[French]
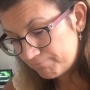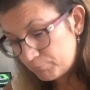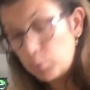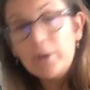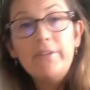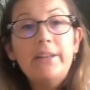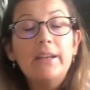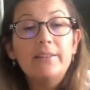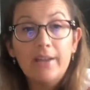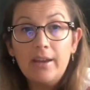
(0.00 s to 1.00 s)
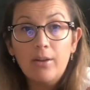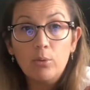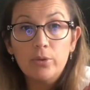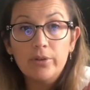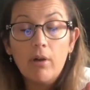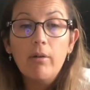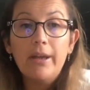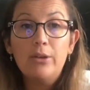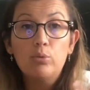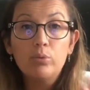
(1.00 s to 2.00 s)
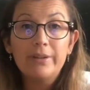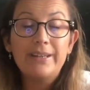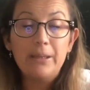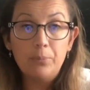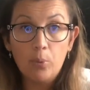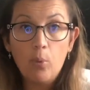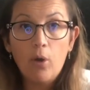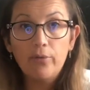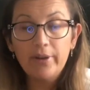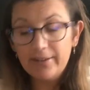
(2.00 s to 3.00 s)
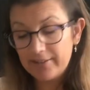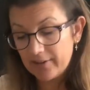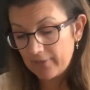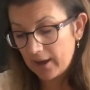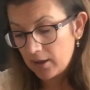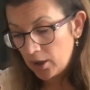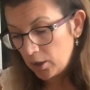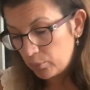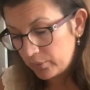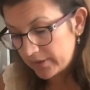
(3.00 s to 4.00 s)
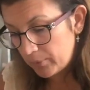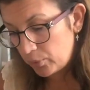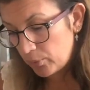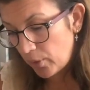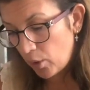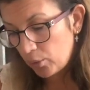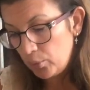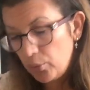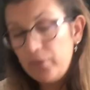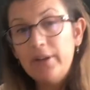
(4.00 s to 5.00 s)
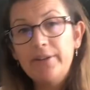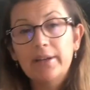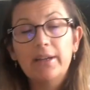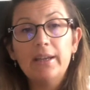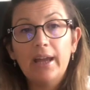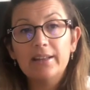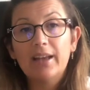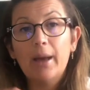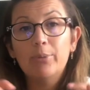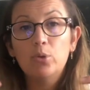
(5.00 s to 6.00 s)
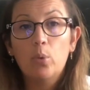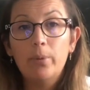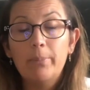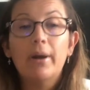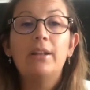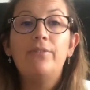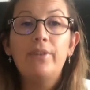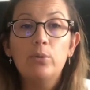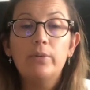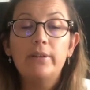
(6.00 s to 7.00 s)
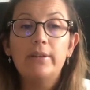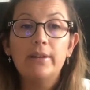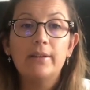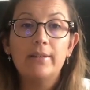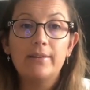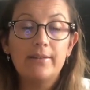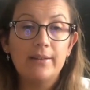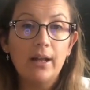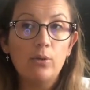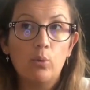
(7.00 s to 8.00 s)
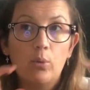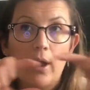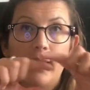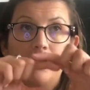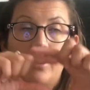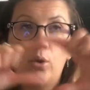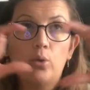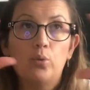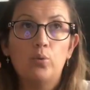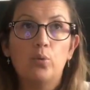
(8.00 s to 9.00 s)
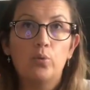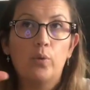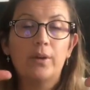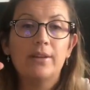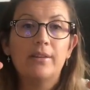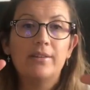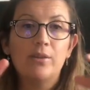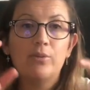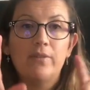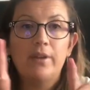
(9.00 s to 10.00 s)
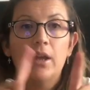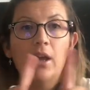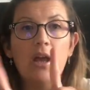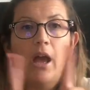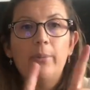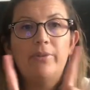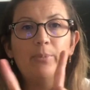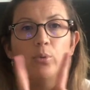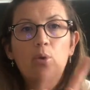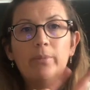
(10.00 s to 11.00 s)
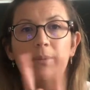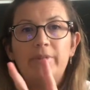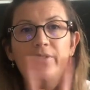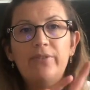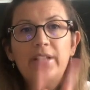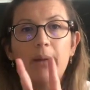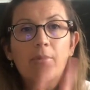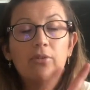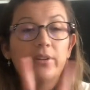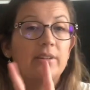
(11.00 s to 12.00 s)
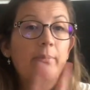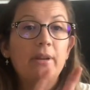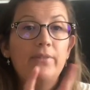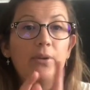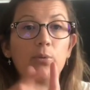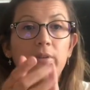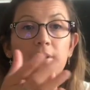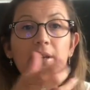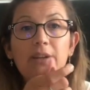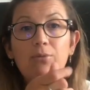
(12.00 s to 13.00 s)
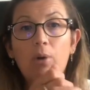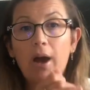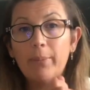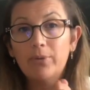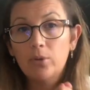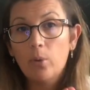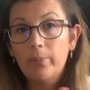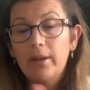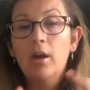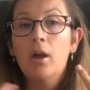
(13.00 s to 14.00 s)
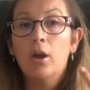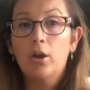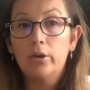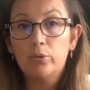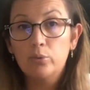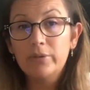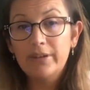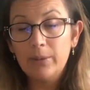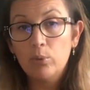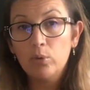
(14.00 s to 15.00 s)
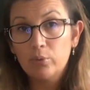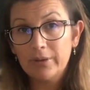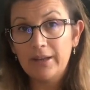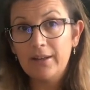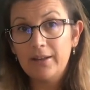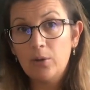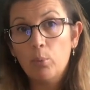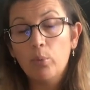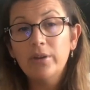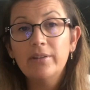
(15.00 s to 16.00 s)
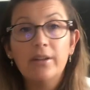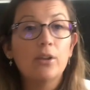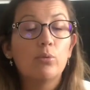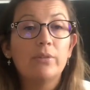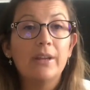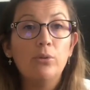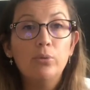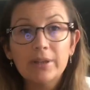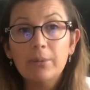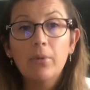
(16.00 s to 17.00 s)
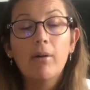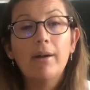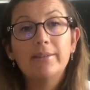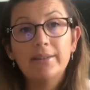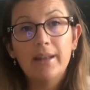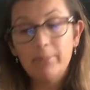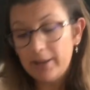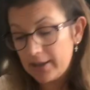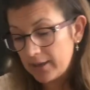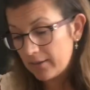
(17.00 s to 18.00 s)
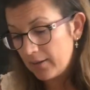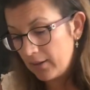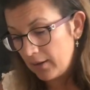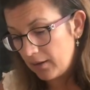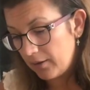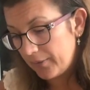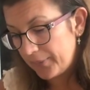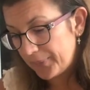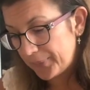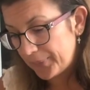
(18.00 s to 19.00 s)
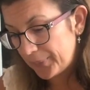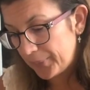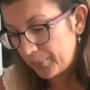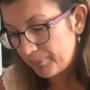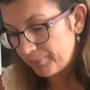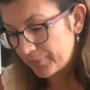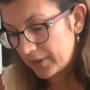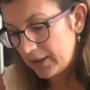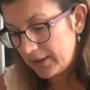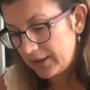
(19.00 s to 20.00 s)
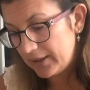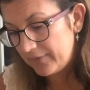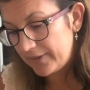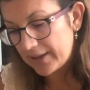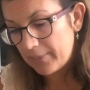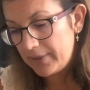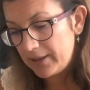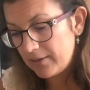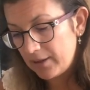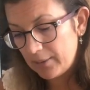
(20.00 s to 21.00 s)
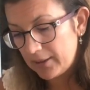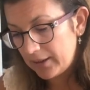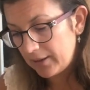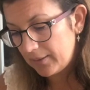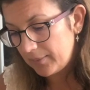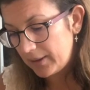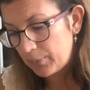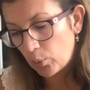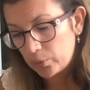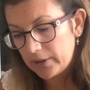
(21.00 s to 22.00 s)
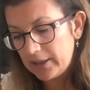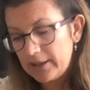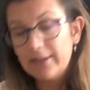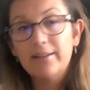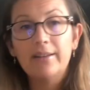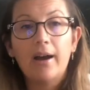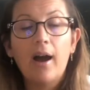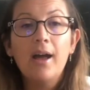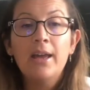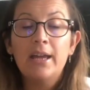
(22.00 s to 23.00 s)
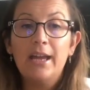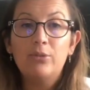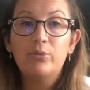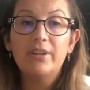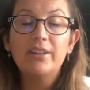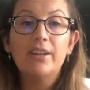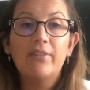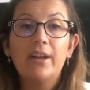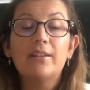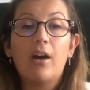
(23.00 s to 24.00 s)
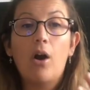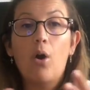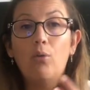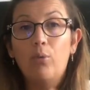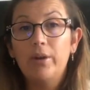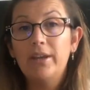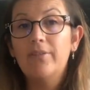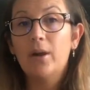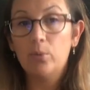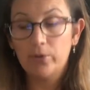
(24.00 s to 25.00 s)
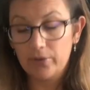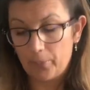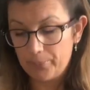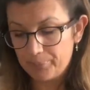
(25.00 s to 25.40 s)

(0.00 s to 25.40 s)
pour éviter que ça aille dans le sang et tout ce qui est bon en fait ça va tout simplement le filtrer, être absorbé par les villosités intestinales donc à l'intérieur de, de, votre intestin vous avez un petit peu comme des petits filaments, ça s'appelle des villosités qui vont absorber euh, tout ce qui est bon et tout ce qui a été décomposé, c'est-à-dire tout ce qui est nutriments, acides aminés, euh, des vitamines, les, protéines, etc. Et tout ça, ça va être envoyé vers le sang.